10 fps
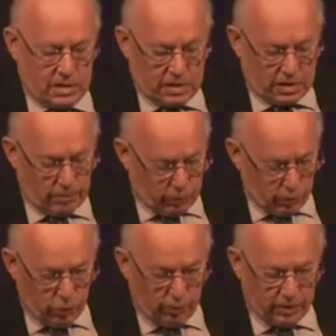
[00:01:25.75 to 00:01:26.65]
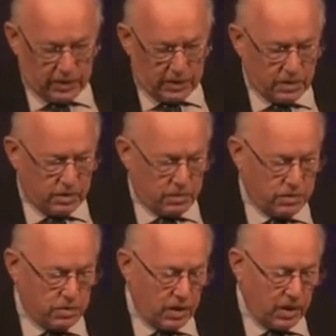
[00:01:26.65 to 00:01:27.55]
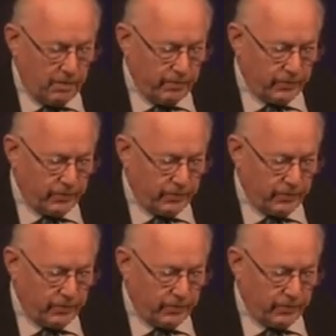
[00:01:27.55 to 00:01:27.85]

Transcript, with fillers: C'est plus compliqué que cela.